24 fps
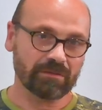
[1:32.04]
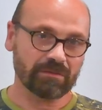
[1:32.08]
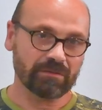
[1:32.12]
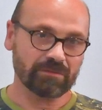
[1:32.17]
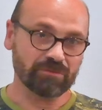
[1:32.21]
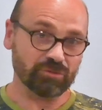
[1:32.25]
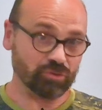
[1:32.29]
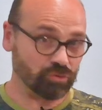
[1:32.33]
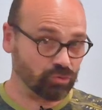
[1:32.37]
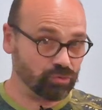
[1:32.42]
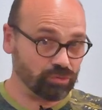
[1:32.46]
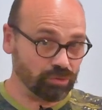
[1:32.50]

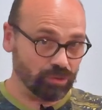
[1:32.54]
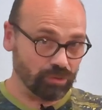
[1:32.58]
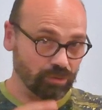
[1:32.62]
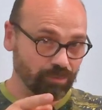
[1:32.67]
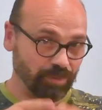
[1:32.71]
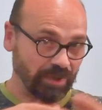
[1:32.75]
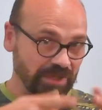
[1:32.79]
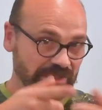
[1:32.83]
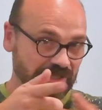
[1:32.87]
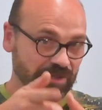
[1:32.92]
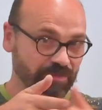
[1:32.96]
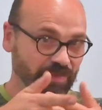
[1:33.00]
Du coup, le
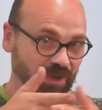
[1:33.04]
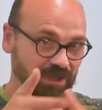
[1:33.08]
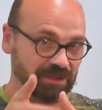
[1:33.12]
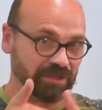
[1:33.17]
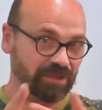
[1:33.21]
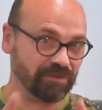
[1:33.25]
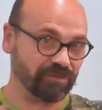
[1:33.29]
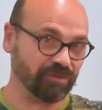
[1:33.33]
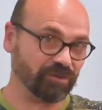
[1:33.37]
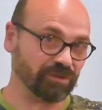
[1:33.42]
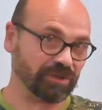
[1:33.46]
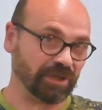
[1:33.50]
principal
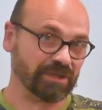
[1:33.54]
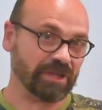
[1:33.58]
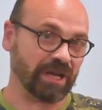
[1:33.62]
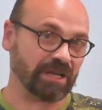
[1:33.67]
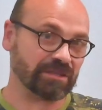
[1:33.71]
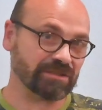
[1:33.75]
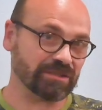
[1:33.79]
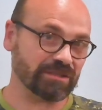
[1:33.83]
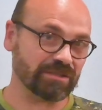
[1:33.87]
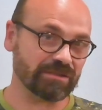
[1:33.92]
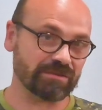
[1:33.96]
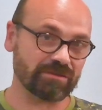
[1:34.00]
défaut d'un
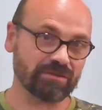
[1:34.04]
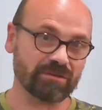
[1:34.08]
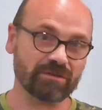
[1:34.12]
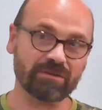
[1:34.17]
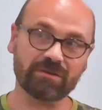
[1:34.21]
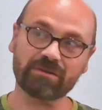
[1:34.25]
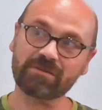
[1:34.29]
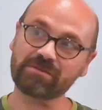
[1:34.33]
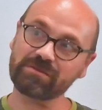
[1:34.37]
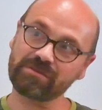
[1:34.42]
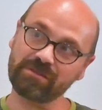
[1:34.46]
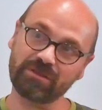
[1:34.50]
artiste,
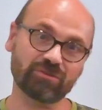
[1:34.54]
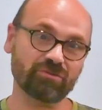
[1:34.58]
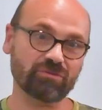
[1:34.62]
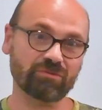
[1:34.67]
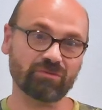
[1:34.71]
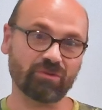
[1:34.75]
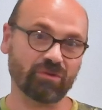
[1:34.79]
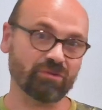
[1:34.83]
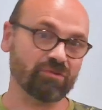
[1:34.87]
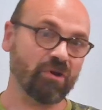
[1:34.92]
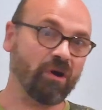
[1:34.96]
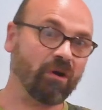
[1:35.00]
c'est de
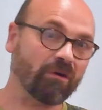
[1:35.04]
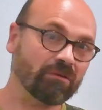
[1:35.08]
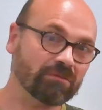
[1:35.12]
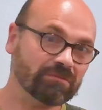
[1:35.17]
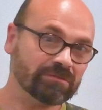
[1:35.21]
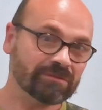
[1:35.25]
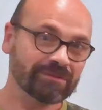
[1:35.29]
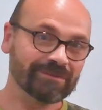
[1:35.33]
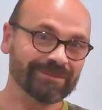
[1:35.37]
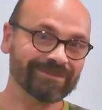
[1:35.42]
tourner en rond